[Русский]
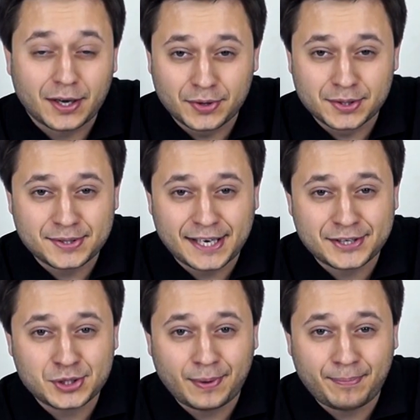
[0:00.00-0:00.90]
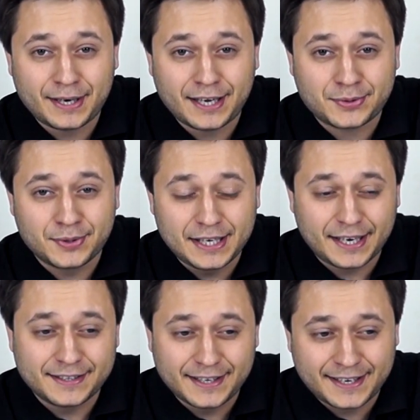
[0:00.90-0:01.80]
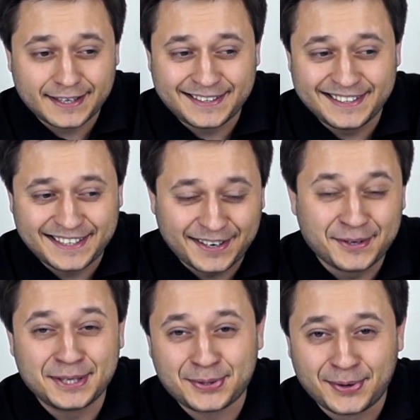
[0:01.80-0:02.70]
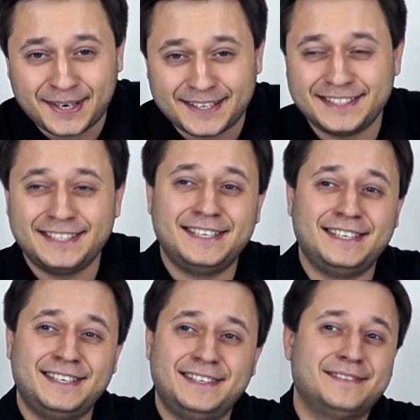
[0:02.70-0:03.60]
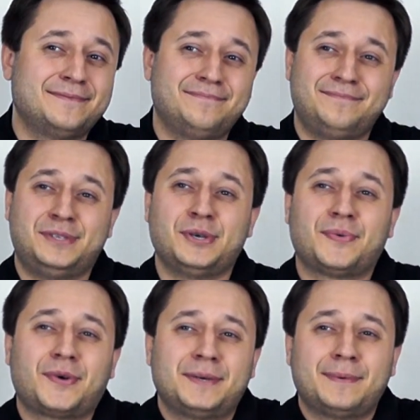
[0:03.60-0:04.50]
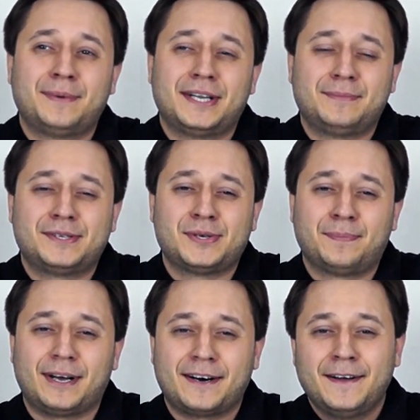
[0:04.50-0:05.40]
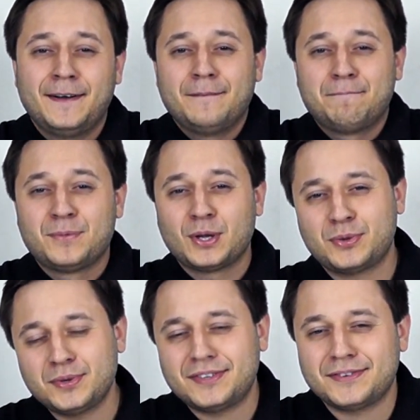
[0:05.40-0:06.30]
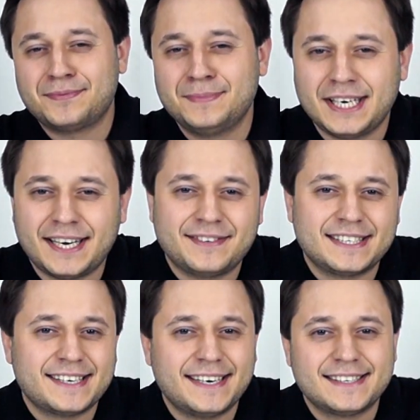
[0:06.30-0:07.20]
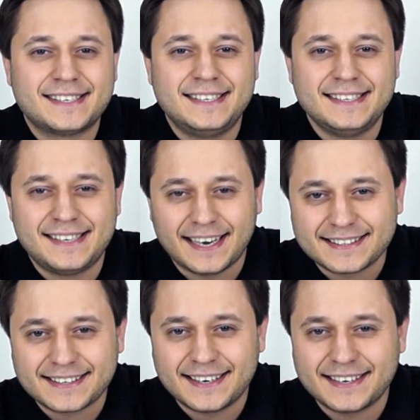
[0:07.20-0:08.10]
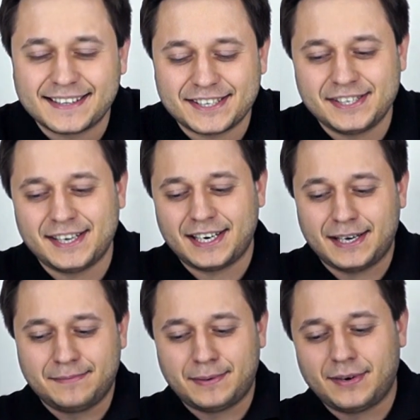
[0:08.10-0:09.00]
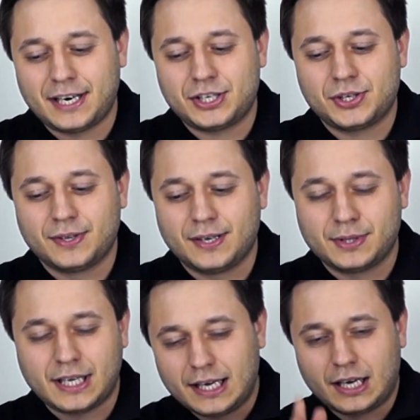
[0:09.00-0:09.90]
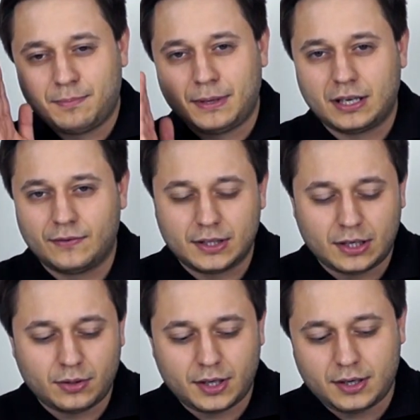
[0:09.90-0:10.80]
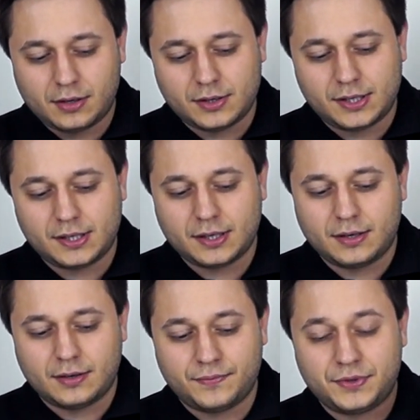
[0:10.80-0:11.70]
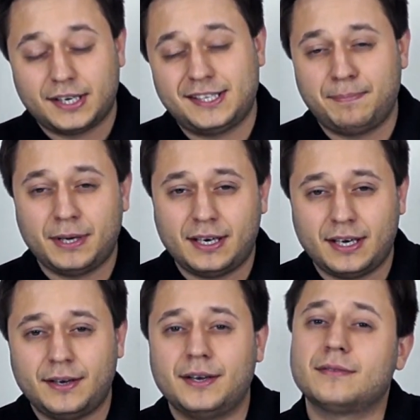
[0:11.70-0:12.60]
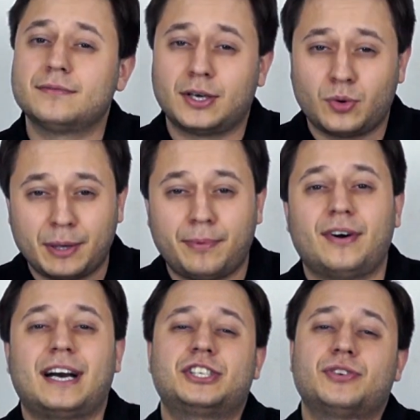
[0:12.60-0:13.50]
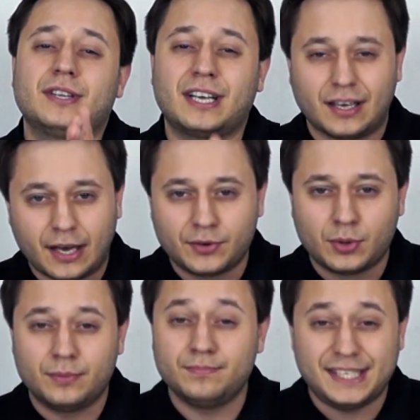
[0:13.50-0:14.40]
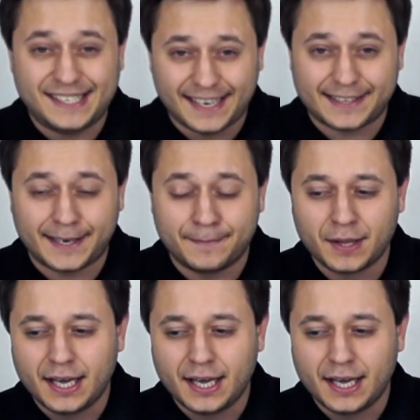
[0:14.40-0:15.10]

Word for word: Так вот, друзья, начну по порядку. Ехал я как-то, никого не трогал. И все вроде бы было бы супер. Но тут в меня врезается десятка, точнее она поворачивала, вот я ехал по главной дороге, с второстепенной дороги поворачивал на главную десятка.